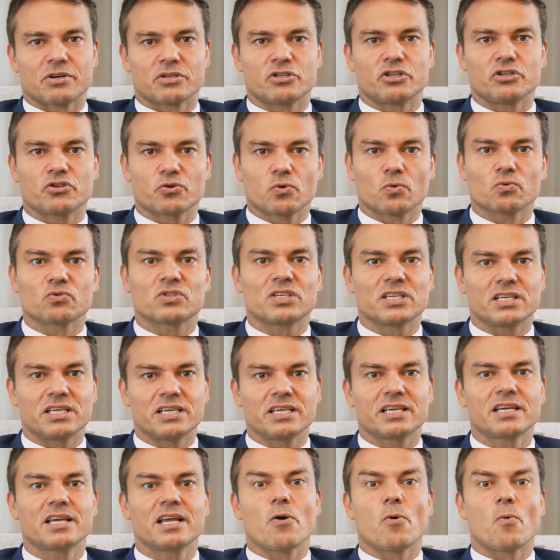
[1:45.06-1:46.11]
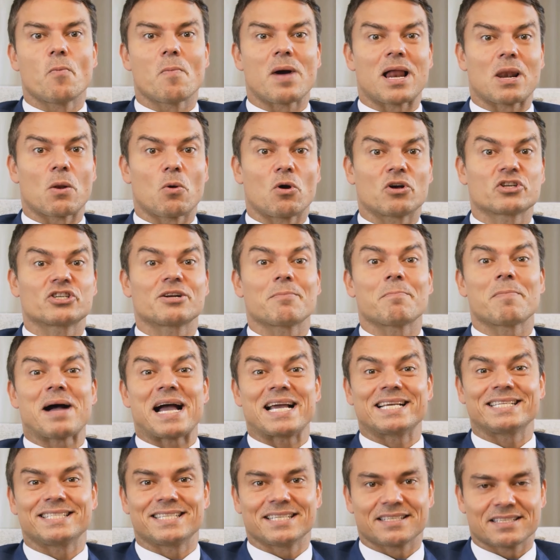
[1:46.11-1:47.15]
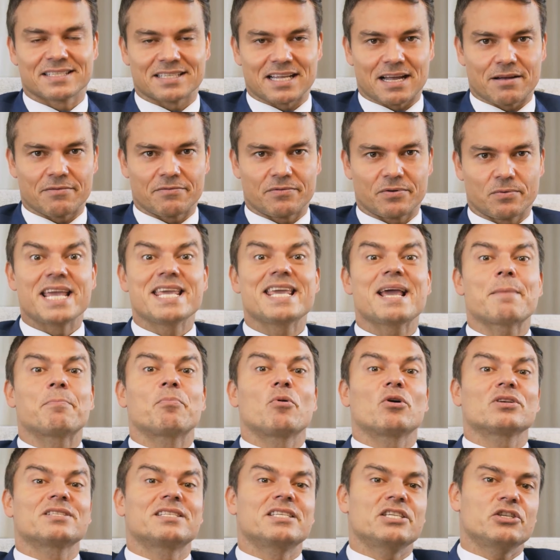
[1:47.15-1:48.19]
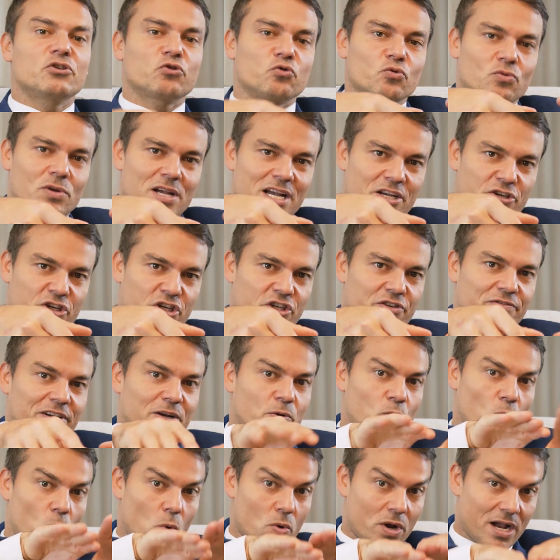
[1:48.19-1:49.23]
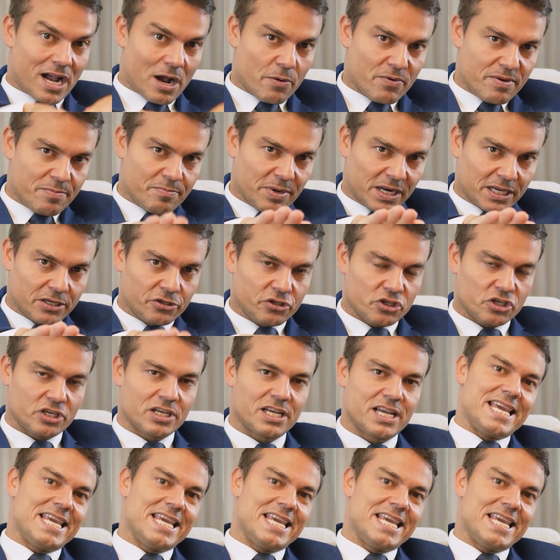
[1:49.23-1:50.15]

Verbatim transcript: para a gente conseguir uma loja mais estável. E após isso, a gente vai colocar o implante,